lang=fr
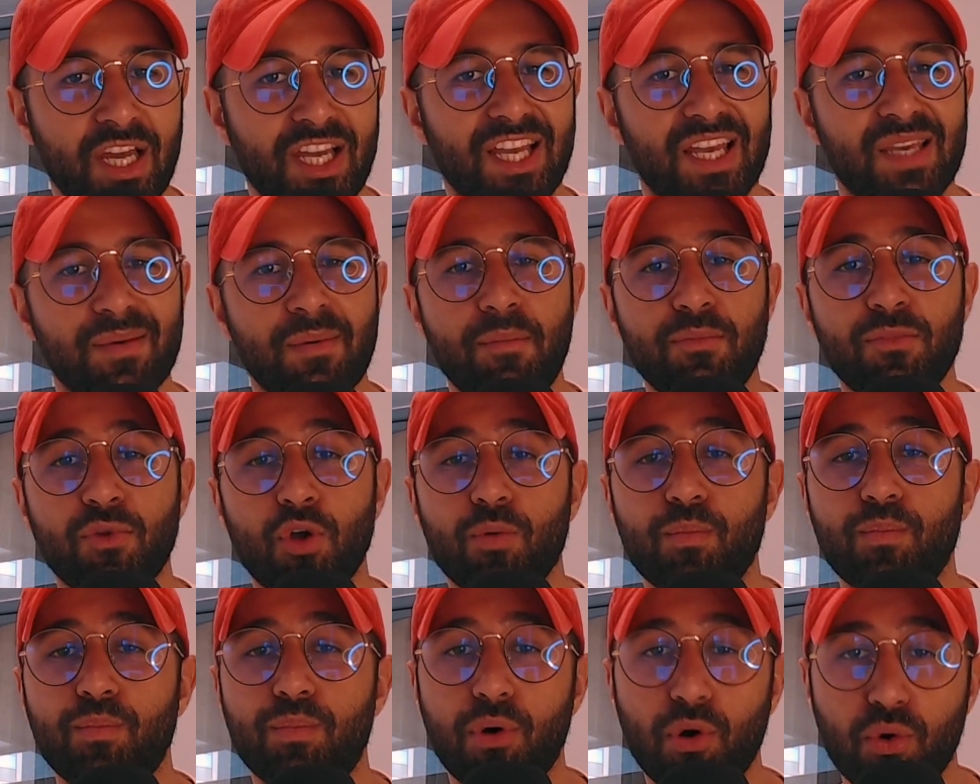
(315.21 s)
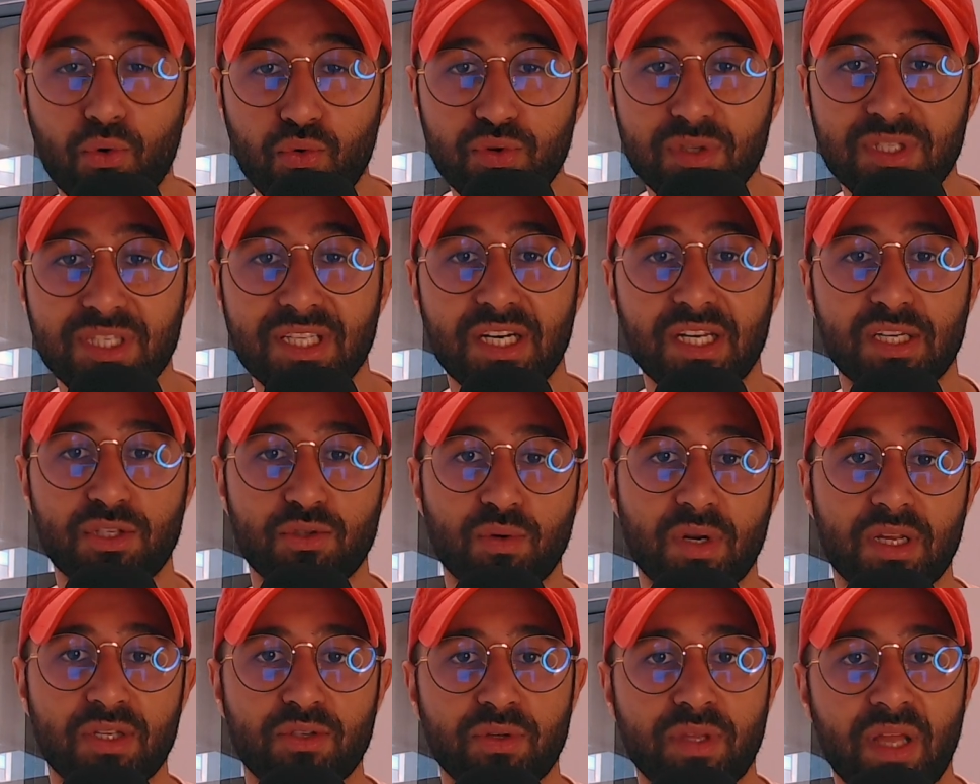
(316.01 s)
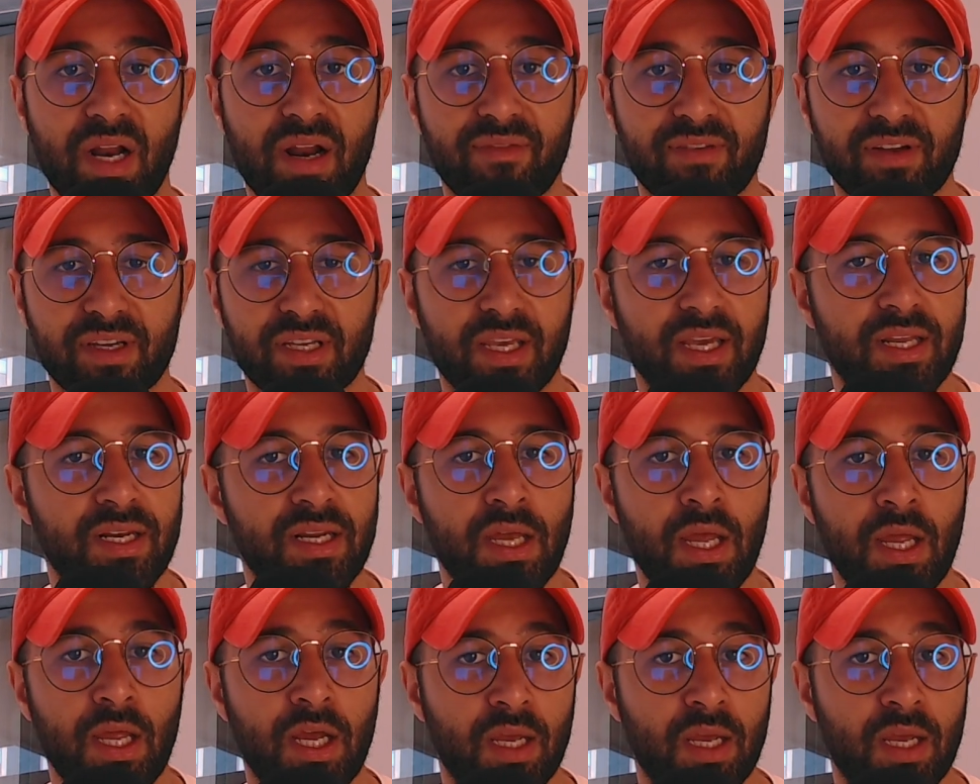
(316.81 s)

et même dans beaucoup de sélections nationales africaines.